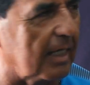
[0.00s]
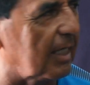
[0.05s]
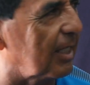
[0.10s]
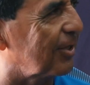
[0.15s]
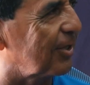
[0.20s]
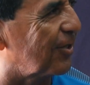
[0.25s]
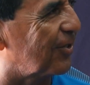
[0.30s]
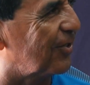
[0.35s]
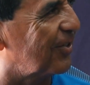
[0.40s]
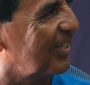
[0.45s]
el
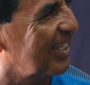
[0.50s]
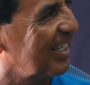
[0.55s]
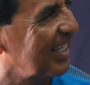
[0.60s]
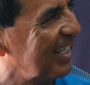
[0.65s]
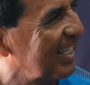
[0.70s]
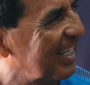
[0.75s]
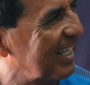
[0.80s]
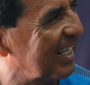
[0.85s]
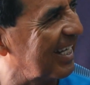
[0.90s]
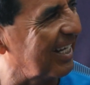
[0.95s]
himno
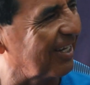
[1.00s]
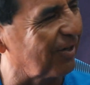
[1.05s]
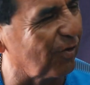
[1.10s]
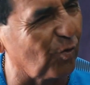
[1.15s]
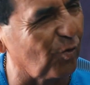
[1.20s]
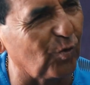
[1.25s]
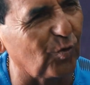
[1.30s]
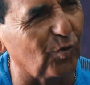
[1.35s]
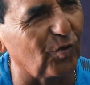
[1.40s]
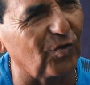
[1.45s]
en
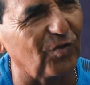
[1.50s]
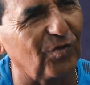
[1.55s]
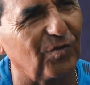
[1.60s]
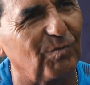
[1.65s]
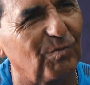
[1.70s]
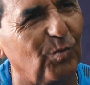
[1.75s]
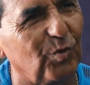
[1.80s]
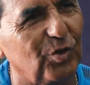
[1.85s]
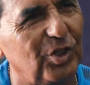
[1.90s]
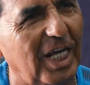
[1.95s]
un
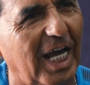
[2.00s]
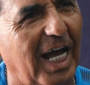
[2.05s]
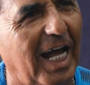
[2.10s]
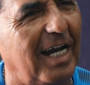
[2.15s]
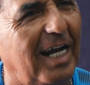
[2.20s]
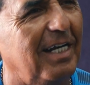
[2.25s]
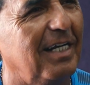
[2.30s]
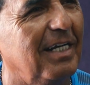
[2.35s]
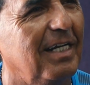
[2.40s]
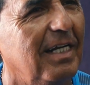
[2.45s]

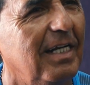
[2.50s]
mundial.